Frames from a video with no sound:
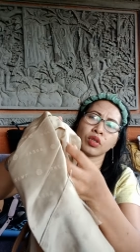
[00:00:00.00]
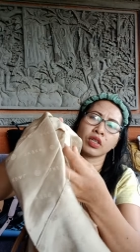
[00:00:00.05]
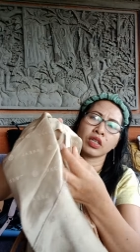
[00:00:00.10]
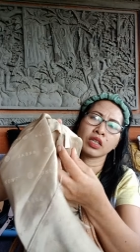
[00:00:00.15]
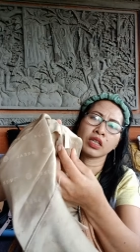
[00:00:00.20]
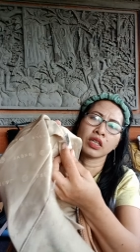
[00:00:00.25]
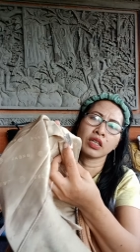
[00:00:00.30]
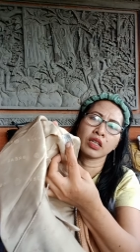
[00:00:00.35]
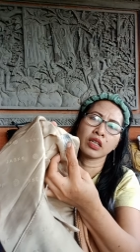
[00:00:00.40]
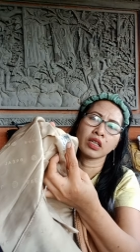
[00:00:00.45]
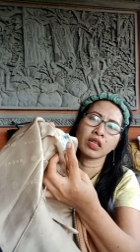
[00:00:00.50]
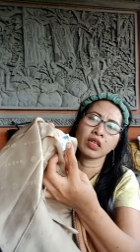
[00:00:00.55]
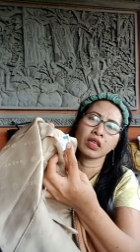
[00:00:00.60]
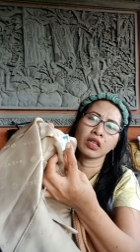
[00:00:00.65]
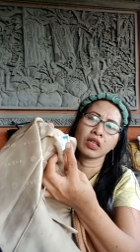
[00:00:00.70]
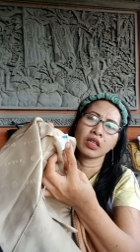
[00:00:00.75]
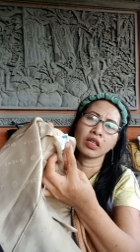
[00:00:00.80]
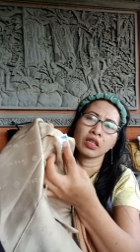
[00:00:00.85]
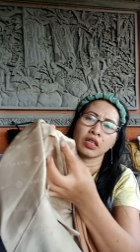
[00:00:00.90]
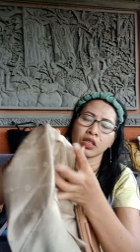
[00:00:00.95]
nih
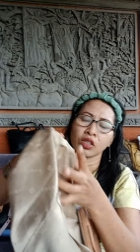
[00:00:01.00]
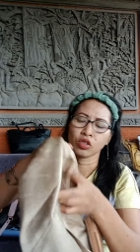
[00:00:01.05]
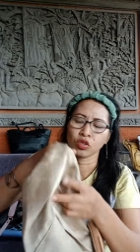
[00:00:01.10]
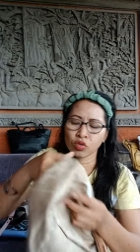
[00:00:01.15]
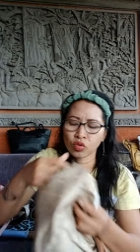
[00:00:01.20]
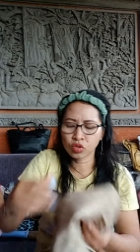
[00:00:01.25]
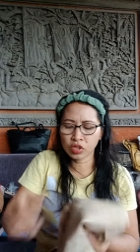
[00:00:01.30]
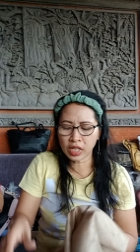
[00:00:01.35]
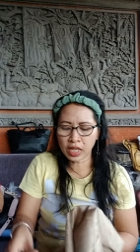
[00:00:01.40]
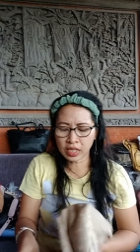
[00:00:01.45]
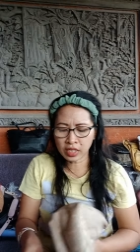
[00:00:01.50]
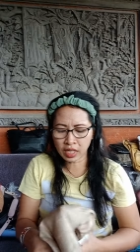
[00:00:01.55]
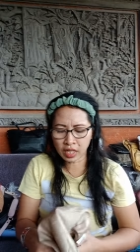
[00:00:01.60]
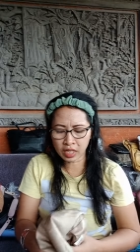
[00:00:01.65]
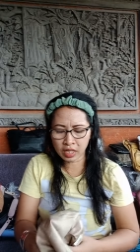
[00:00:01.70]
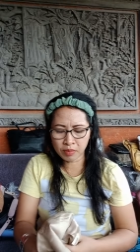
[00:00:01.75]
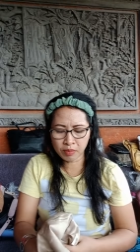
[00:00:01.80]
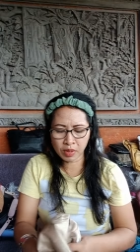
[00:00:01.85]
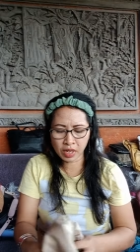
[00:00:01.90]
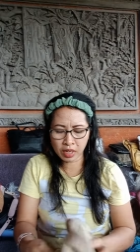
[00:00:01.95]
susah
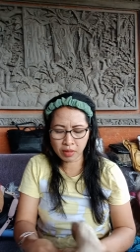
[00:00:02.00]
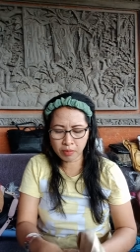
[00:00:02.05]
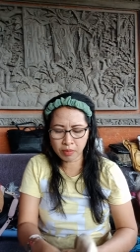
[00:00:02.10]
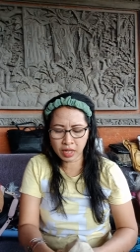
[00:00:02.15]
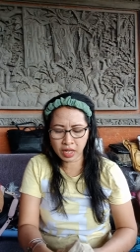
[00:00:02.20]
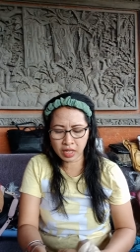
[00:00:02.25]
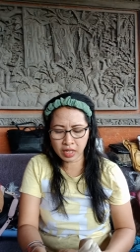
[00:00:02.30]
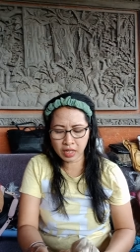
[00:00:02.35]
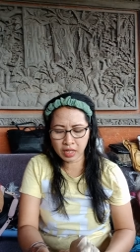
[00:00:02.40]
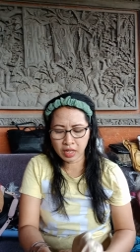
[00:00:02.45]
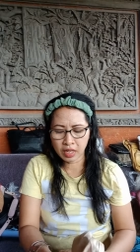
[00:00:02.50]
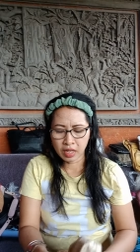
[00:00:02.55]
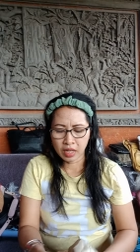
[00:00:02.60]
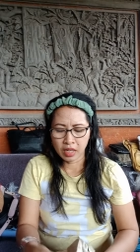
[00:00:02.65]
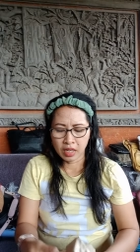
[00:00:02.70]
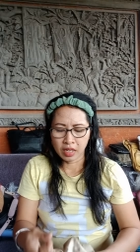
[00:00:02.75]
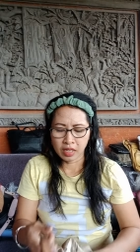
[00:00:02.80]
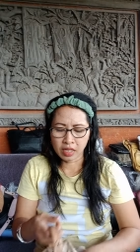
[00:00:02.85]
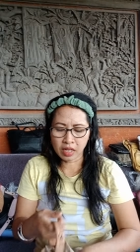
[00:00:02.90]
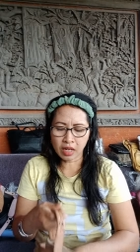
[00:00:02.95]
nyari brand-brand
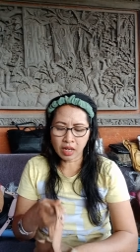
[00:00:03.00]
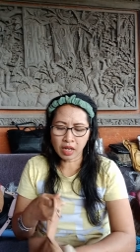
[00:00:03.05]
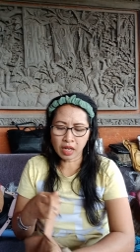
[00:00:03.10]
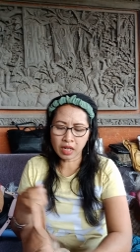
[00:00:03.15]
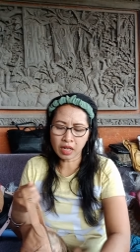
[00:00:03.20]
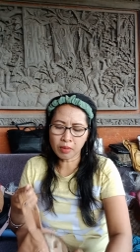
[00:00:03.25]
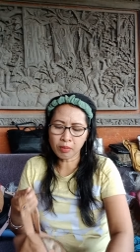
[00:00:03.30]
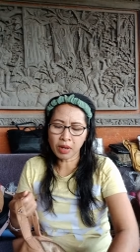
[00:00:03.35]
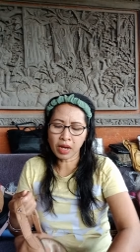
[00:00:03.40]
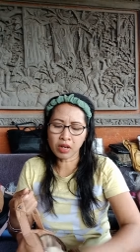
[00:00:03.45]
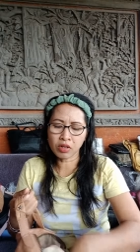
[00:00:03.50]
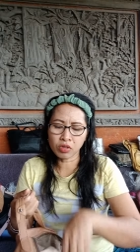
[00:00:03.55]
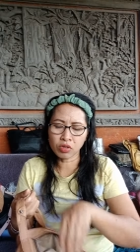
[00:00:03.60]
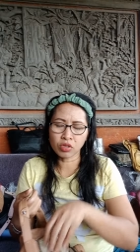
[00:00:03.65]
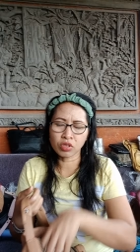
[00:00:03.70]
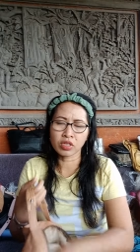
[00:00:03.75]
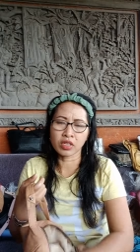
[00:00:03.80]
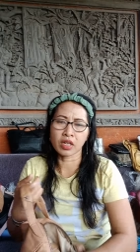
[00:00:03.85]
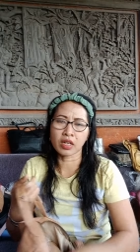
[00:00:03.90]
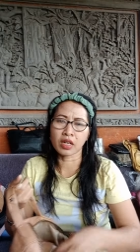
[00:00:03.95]
yang agak
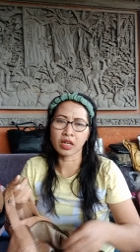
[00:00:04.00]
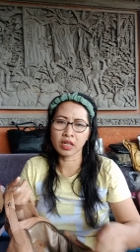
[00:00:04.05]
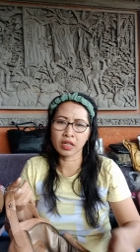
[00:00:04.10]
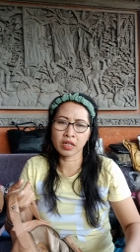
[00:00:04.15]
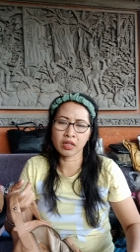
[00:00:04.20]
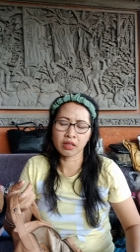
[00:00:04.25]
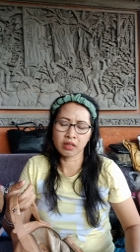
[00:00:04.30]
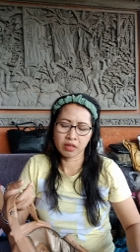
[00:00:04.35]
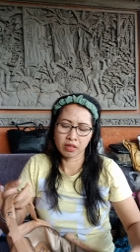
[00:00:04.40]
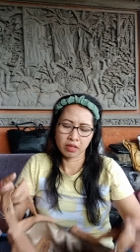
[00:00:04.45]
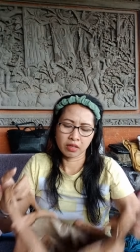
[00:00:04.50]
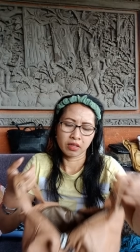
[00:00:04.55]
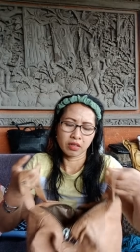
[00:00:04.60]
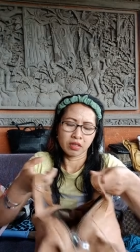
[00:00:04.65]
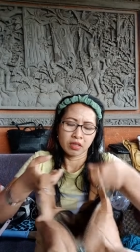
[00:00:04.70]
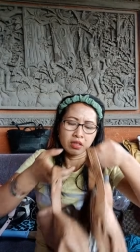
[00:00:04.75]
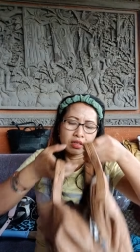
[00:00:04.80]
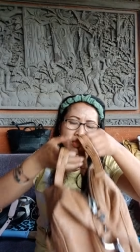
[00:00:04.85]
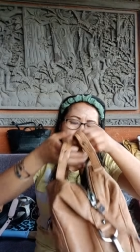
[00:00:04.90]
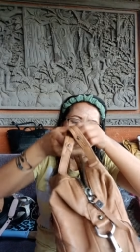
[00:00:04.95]
bagus ya kak ya
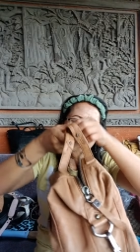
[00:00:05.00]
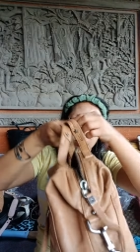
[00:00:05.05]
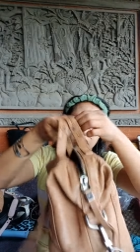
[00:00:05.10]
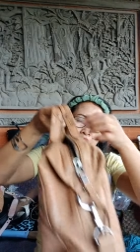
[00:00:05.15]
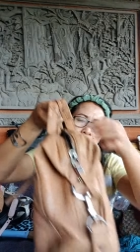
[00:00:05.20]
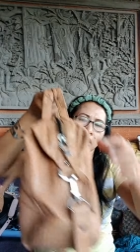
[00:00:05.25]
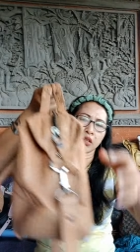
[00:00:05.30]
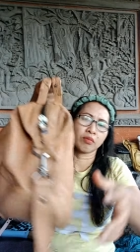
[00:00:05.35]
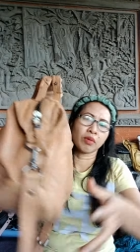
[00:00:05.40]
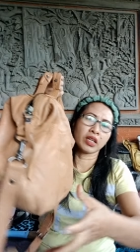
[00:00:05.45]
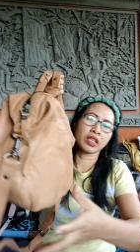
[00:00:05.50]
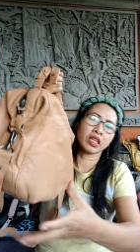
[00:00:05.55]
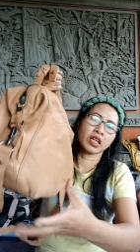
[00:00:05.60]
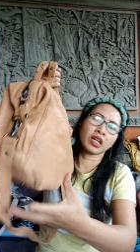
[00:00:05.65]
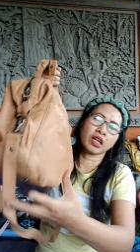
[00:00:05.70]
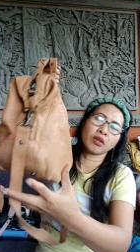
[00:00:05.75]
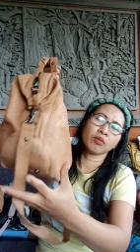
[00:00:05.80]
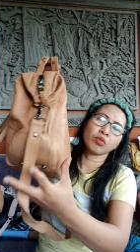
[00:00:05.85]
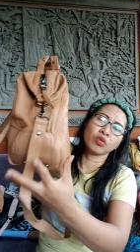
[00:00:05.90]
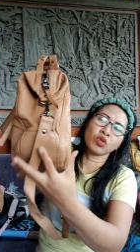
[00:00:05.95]

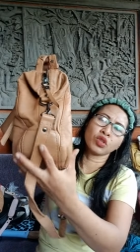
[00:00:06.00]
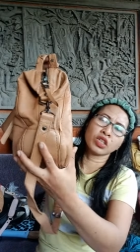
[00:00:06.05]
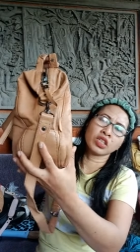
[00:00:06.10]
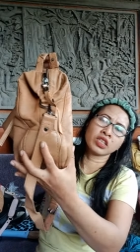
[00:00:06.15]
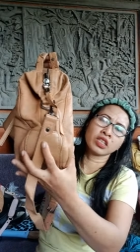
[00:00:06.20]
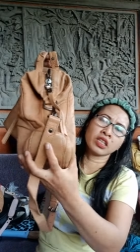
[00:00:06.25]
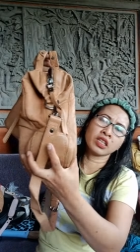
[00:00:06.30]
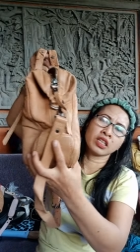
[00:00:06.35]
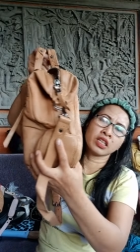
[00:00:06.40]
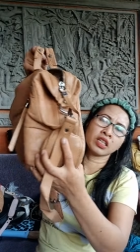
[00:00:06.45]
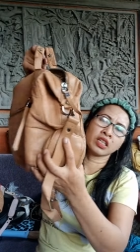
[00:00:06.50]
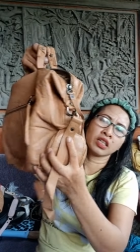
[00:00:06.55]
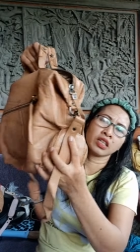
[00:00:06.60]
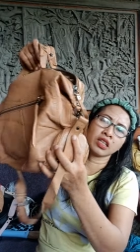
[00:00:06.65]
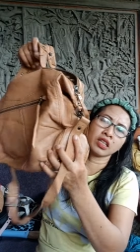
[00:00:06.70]
kebanyakan murjek nih